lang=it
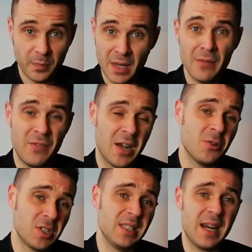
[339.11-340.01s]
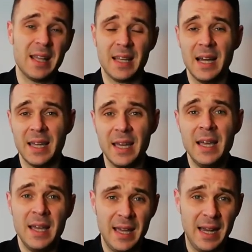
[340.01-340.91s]
va considerata anche
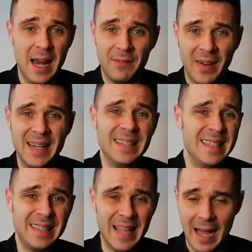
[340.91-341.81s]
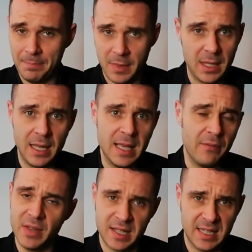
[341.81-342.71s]
eh, la validità degli
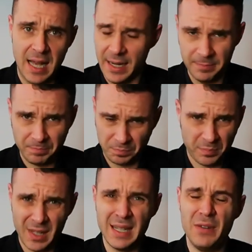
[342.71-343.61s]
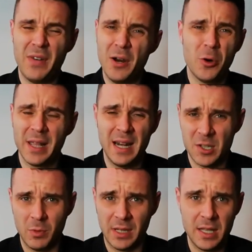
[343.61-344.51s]
avversari il valore della
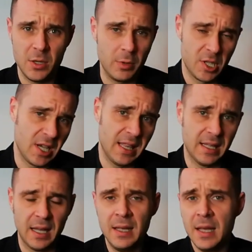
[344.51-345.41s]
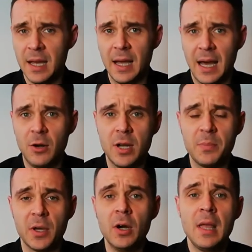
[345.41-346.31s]
squadra di Juric che è andata eh,
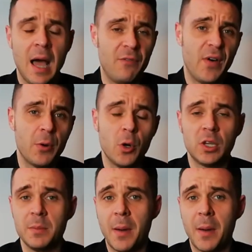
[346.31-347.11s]
all'Olimpico a fare un'ottima